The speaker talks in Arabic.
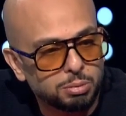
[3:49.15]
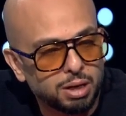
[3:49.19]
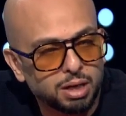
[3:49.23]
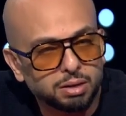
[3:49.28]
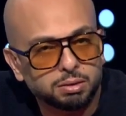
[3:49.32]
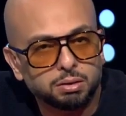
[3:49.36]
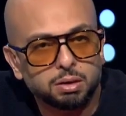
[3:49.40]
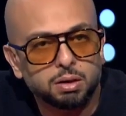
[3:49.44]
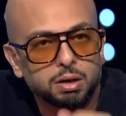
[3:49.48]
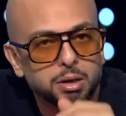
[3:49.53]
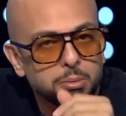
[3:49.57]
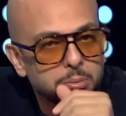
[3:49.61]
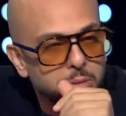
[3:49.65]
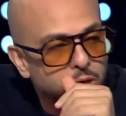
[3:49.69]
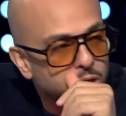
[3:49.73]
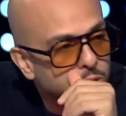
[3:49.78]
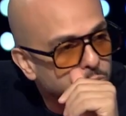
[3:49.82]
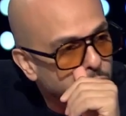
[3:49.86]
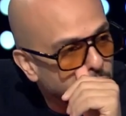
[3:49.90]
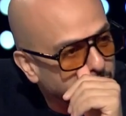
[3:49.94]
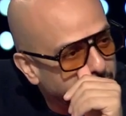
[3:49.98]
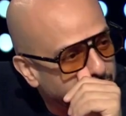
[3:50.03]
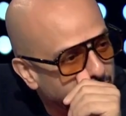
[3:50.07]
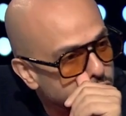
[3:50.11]
بعض الرهائن
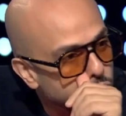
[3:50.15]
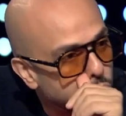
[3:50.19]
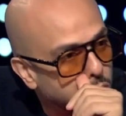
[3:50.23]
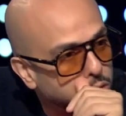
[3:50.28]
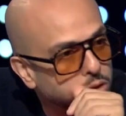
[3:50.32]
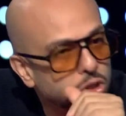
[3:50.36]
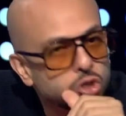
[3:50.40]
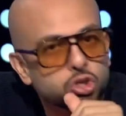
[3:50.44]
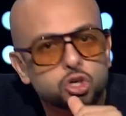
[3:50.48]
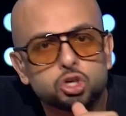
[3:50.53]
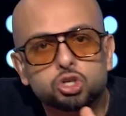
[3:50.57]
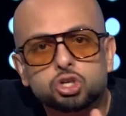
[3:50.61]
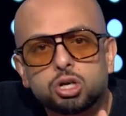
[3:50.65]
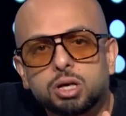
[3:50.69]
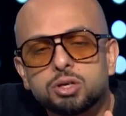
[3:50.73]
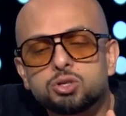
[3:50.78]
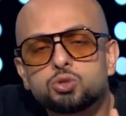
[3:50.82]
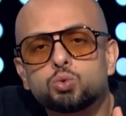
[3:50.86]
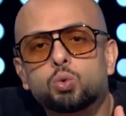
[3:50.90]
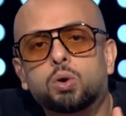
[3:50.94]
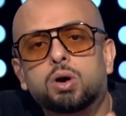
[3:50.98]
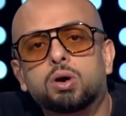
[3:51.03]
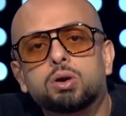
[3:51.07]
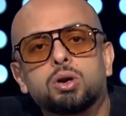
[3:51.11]
منهم واحتجزوا 11
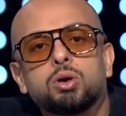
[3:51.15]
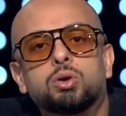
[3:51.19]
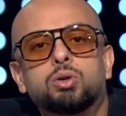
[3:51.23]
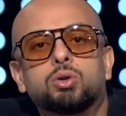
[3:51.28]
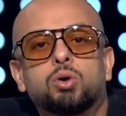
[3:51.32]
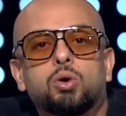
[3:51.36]
شخص وقرروا